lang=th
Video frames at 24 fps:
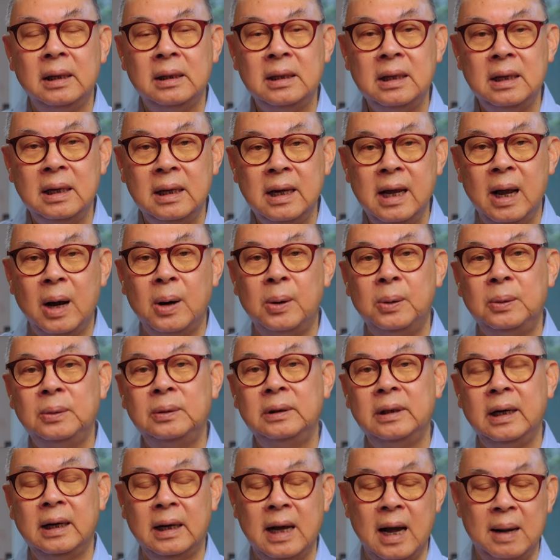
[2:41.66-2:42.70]
ทีเดียว
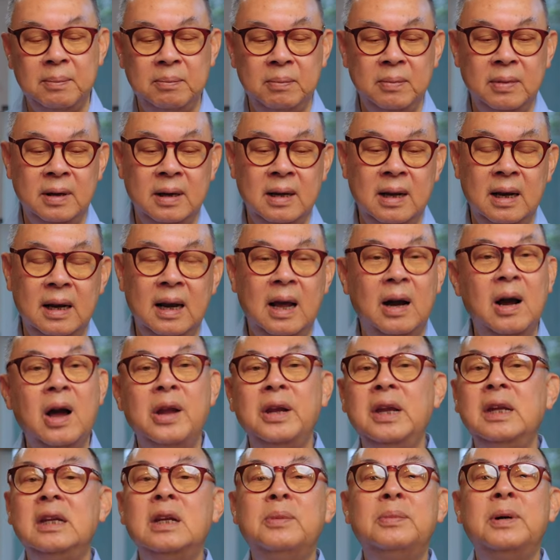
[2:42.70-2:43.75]
นะครับ และคราว
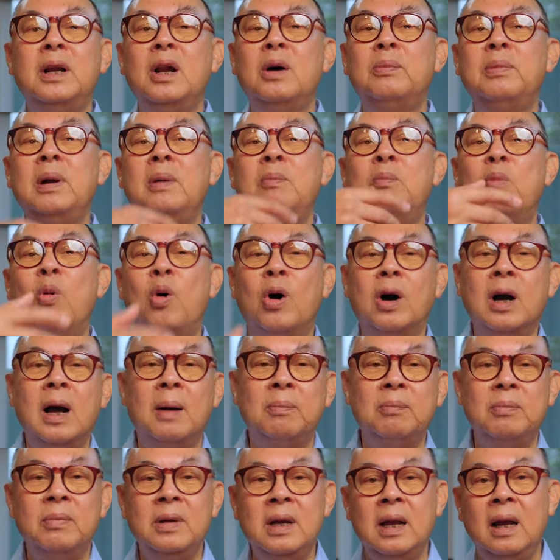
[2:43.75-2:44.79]
นี้ถ้าเกิดเราไปบวกกั
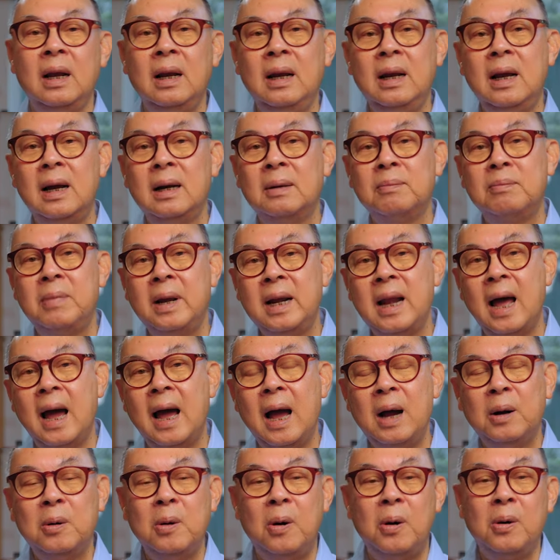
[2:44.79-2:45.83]
บเรื่องปัญหา
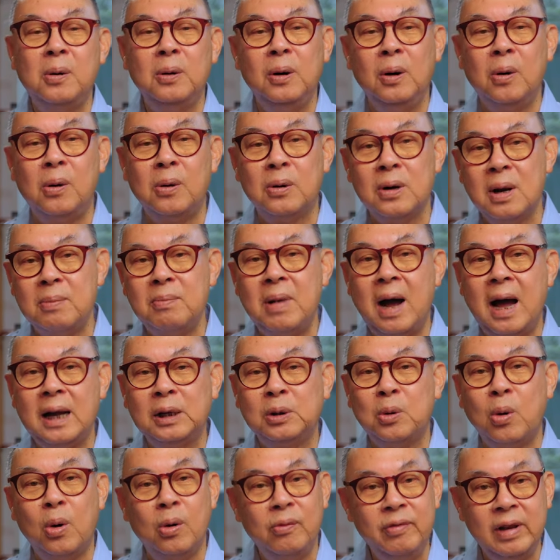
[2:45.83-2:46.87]
ของโรคระบาด
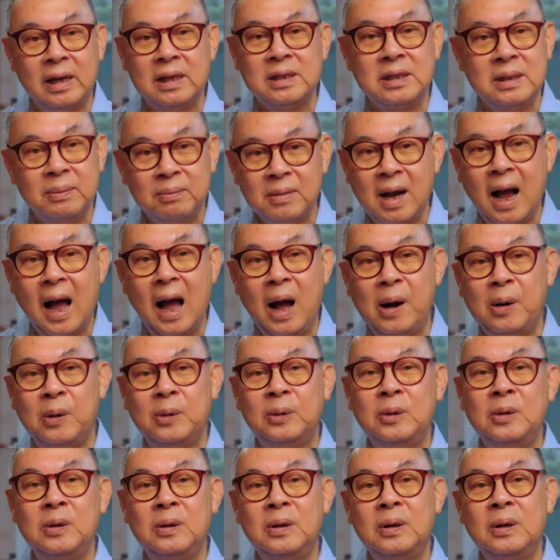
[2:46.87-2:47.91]
โควิด
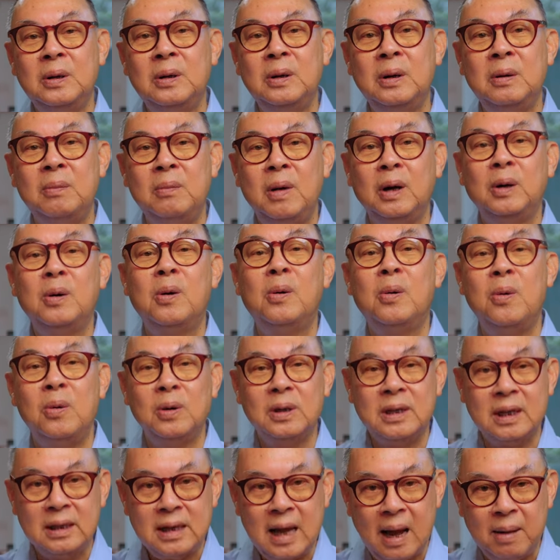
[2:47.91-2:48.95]
-19 มันก็คง
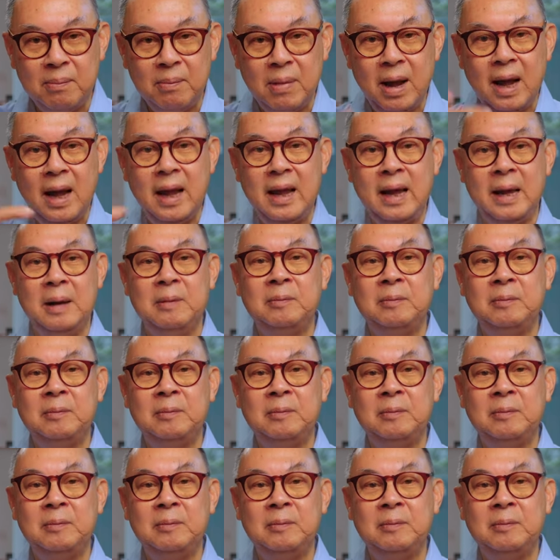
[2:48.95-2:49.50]
จะทำให้